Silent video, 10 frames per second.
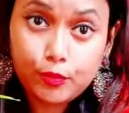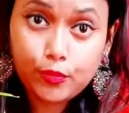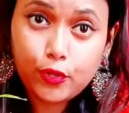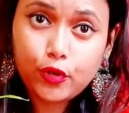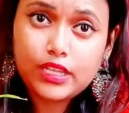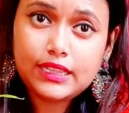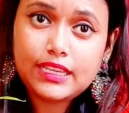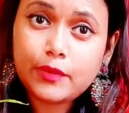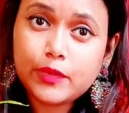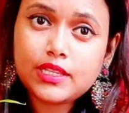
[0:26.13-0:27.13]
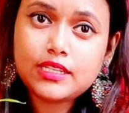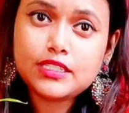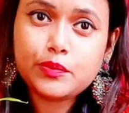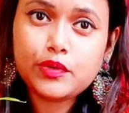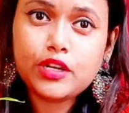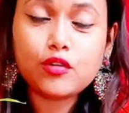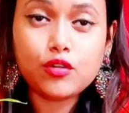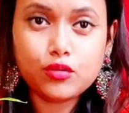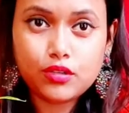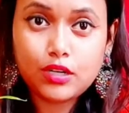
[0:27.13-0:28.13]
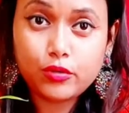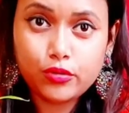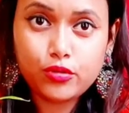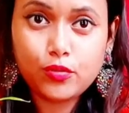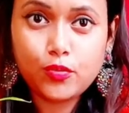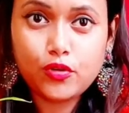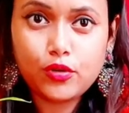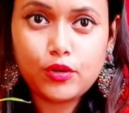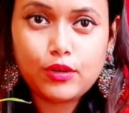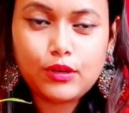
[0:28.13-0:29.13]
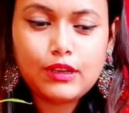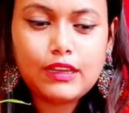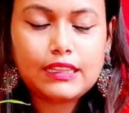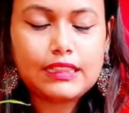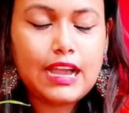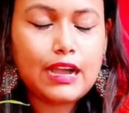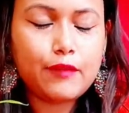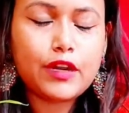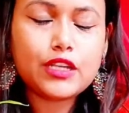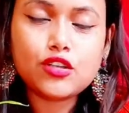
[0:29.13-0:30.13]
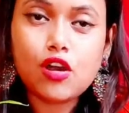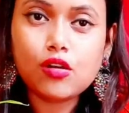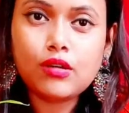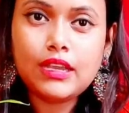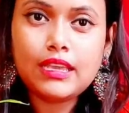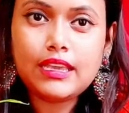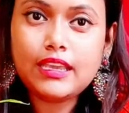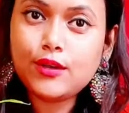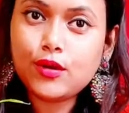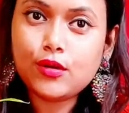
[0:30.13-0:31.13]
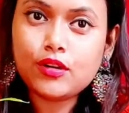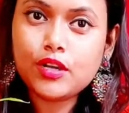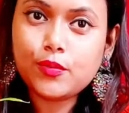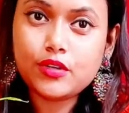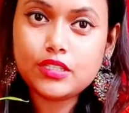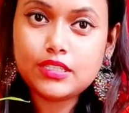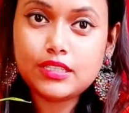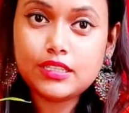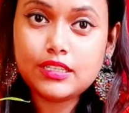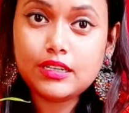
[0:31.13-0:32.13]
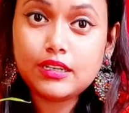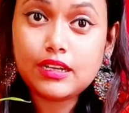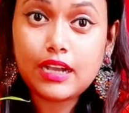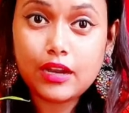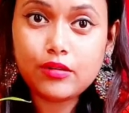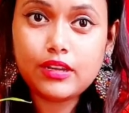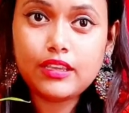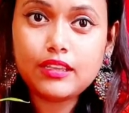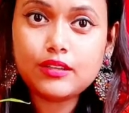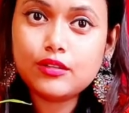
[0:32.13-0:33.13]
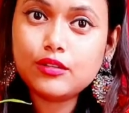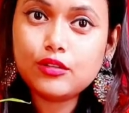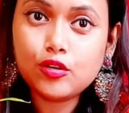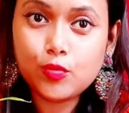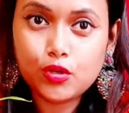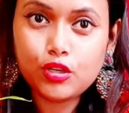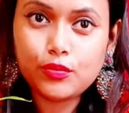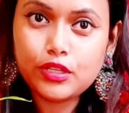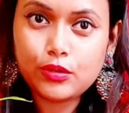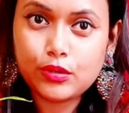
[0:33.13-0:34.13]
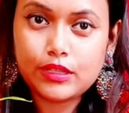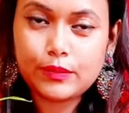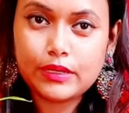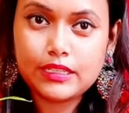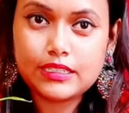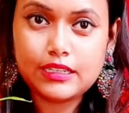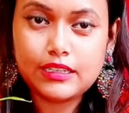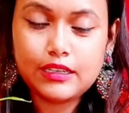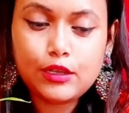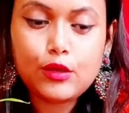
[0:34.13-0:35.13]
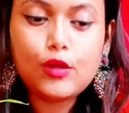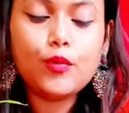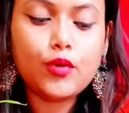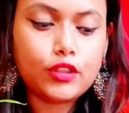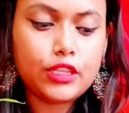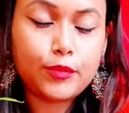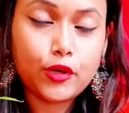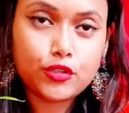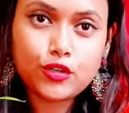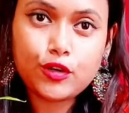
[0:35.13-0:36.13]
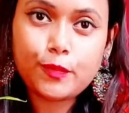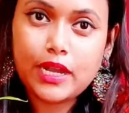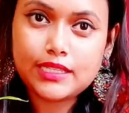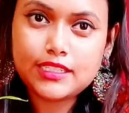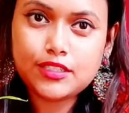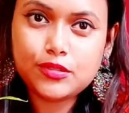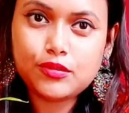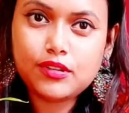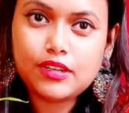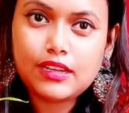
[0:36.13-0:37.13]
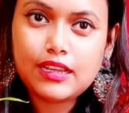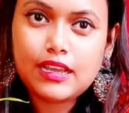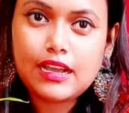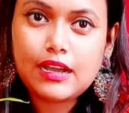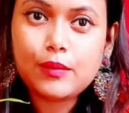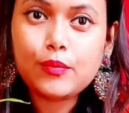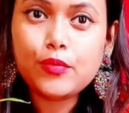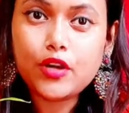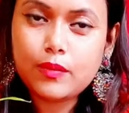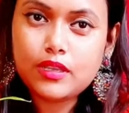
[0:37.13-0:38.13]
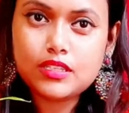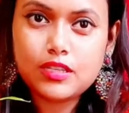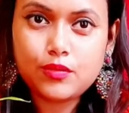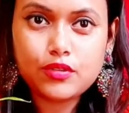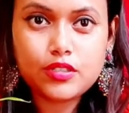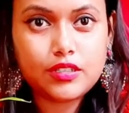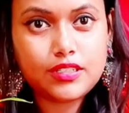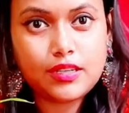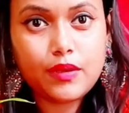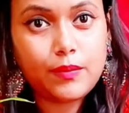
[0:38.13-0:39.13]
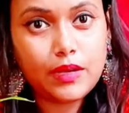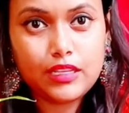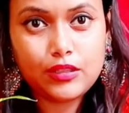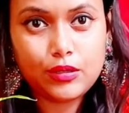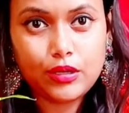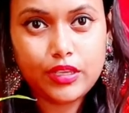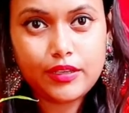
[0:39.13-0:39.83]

প্রকৃতি আমাদের জীবনে কতটা গুরুত্বপূর্ণ তা আমরা সকলেই এই করোনা পরিস্থিতির কারণে উপলব্ধি করতে পেরেছি প্রতি বছর পাঁচই জুন পরিবেশ দিবস হিসাবে পালিত হয়